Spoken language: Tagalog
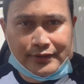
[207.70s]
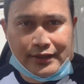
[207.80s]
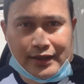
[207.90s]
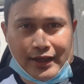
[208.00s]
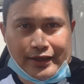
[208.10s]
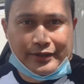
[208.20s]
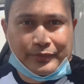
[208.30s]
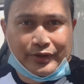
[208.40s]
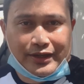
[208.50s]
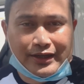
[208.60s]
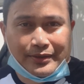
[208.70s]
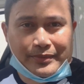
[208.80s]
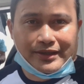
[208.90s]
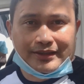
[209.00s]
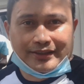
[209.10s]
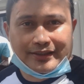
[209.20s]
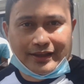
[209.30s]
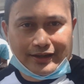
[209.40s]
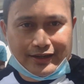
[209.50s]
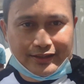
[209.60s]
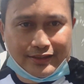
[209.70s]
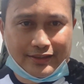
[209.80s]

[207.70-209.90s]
kakain muna kami. Taglet.